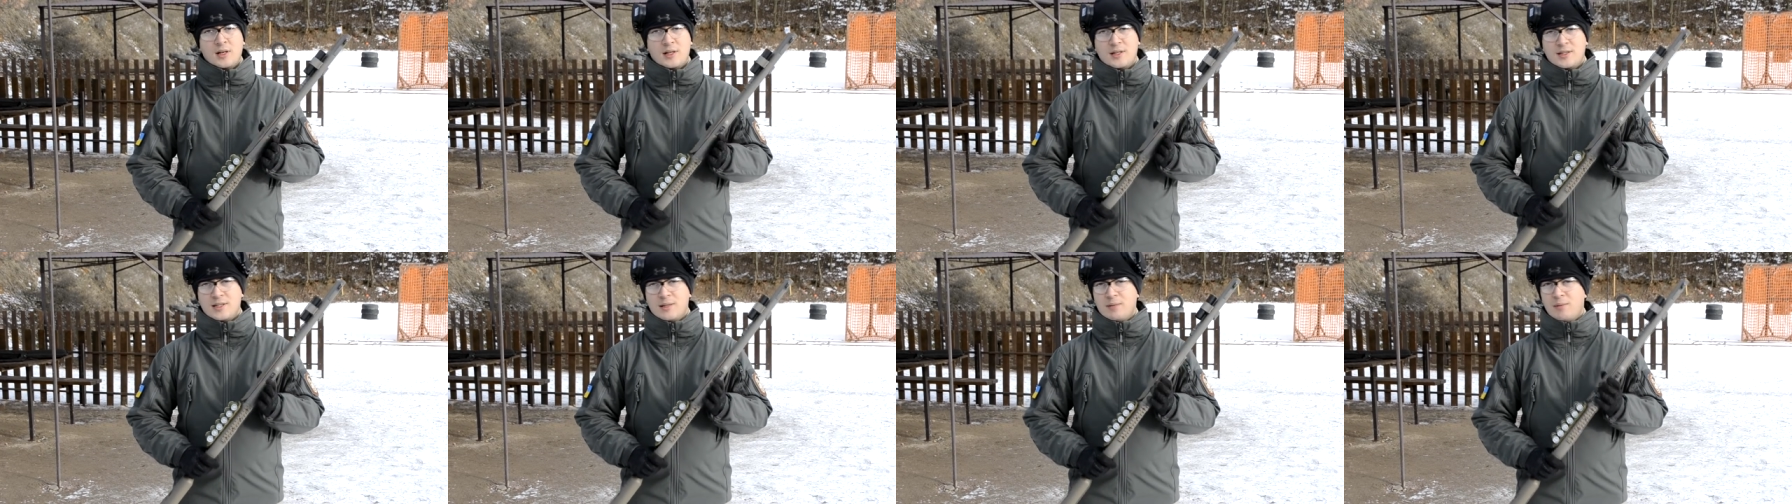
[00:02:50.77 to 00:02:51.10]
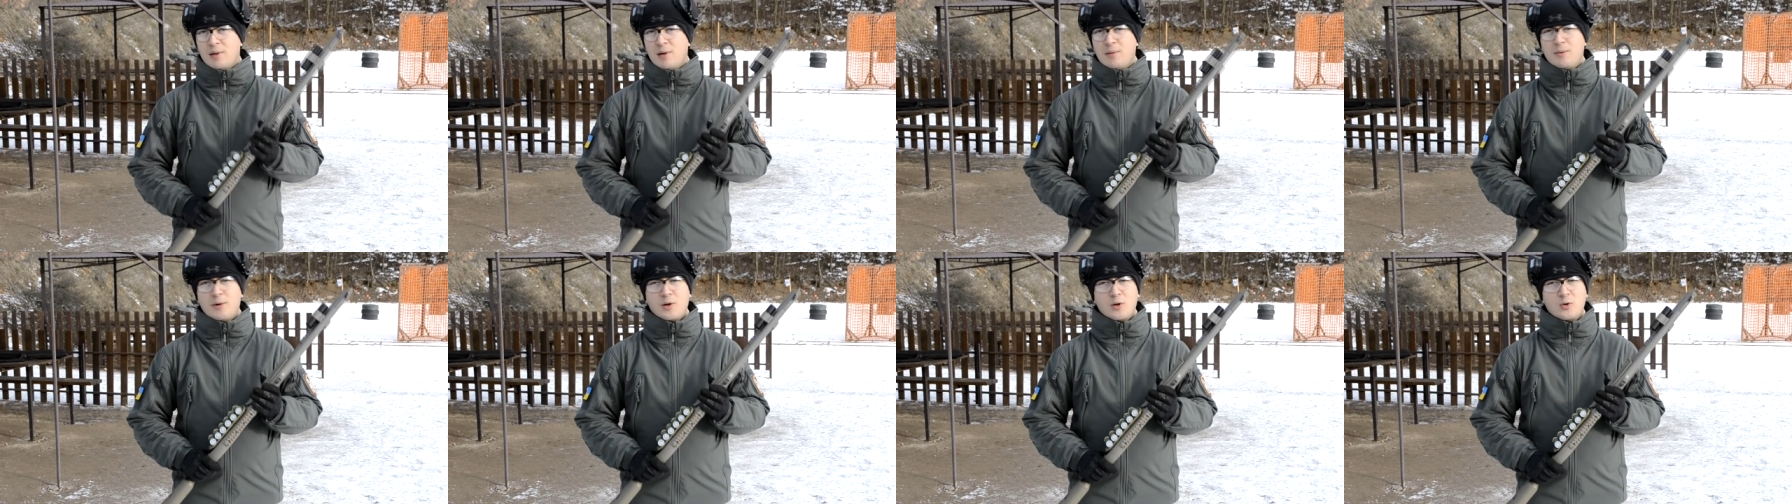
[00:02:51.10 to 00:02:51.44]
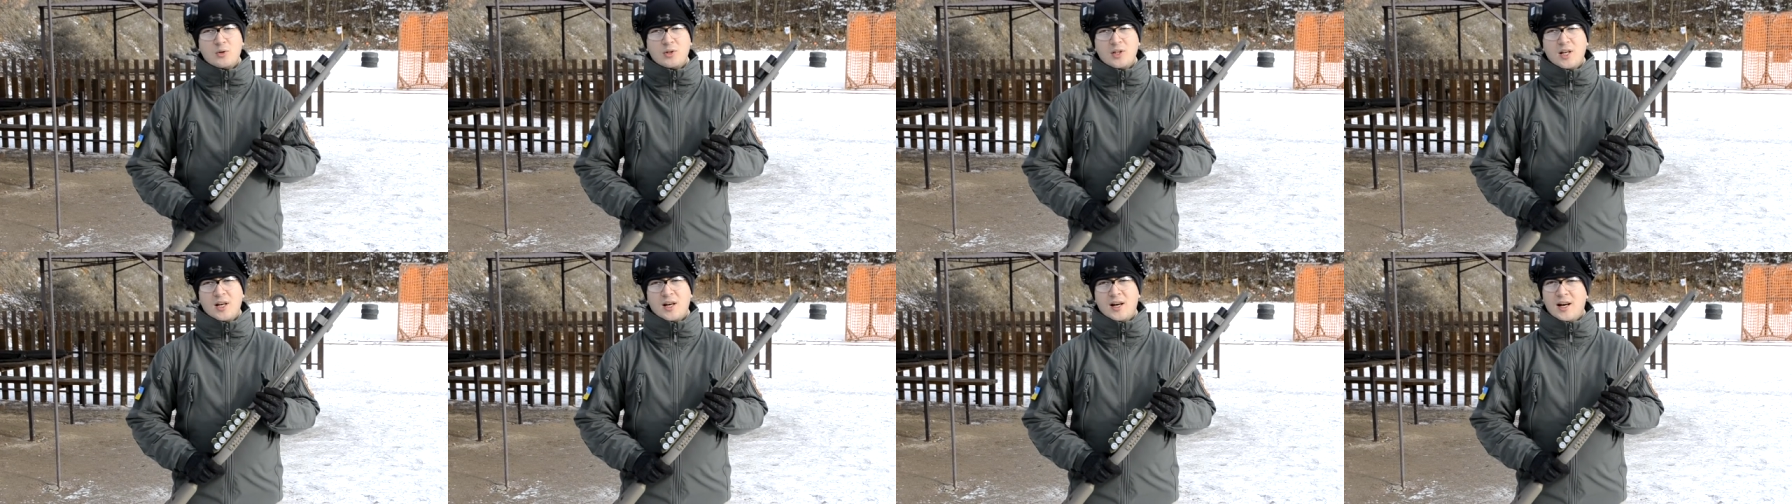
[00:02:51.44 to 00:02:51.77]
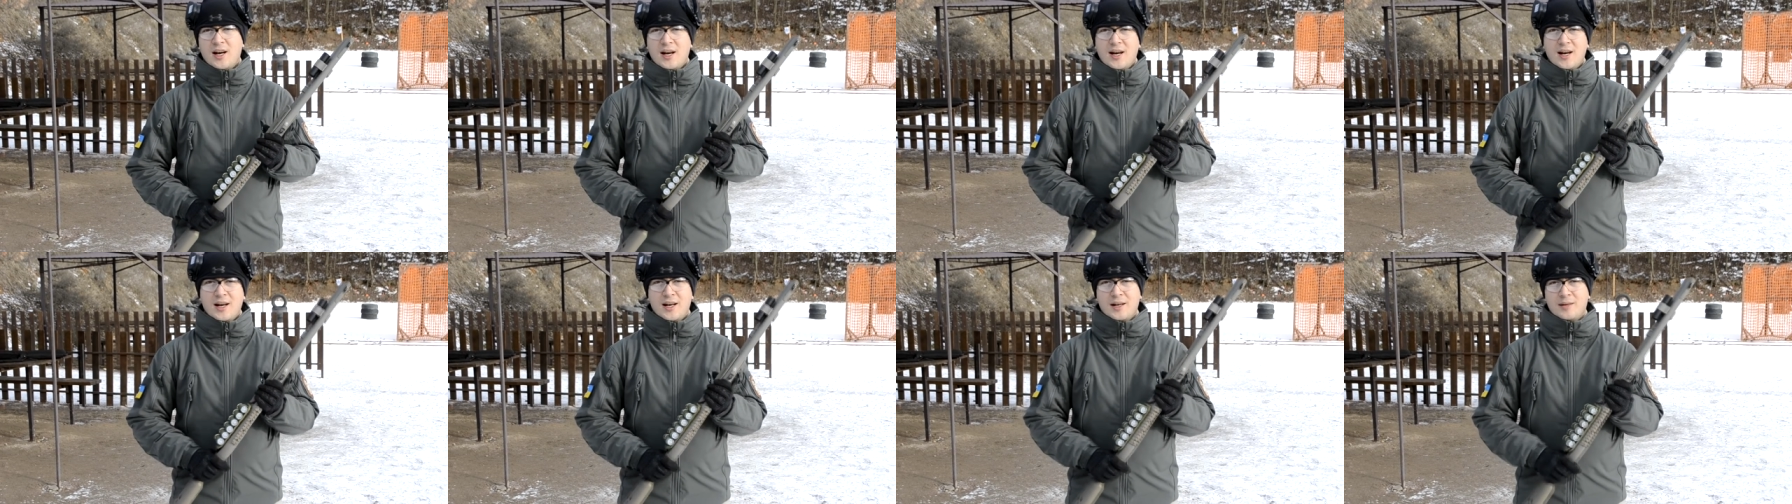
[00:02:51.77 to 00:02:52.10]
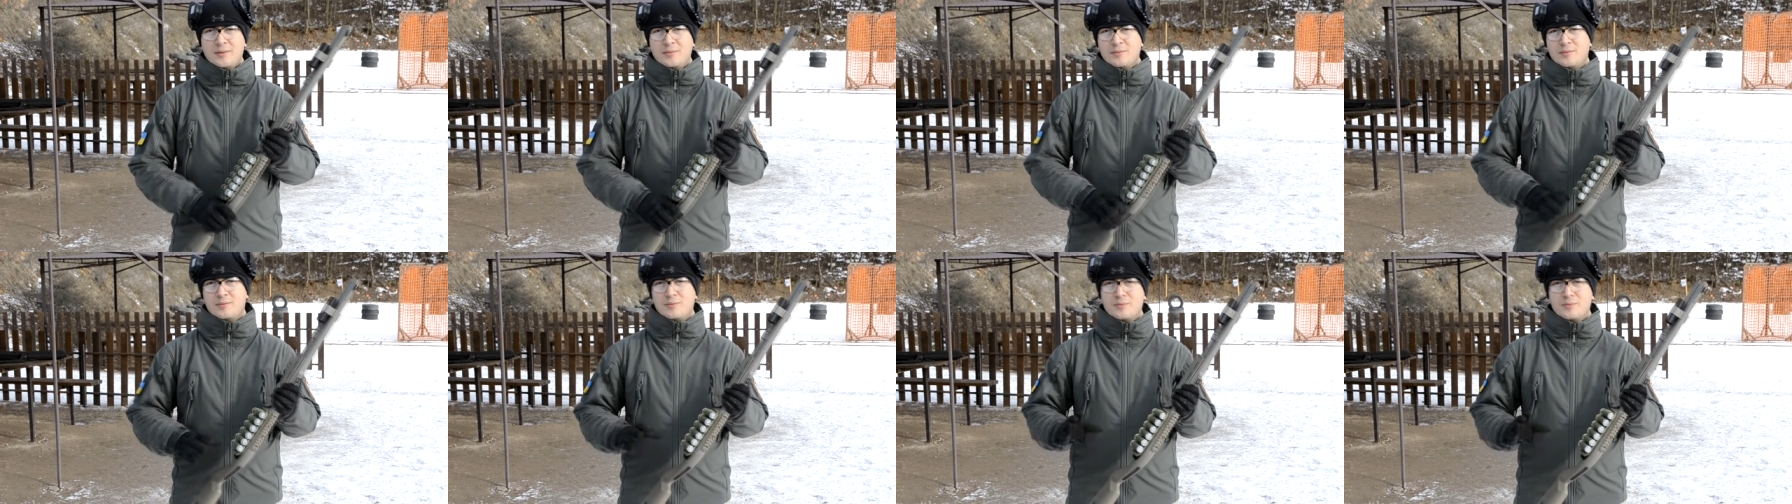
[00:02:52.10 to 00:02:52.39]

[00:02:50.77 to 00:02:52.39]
самооборона, а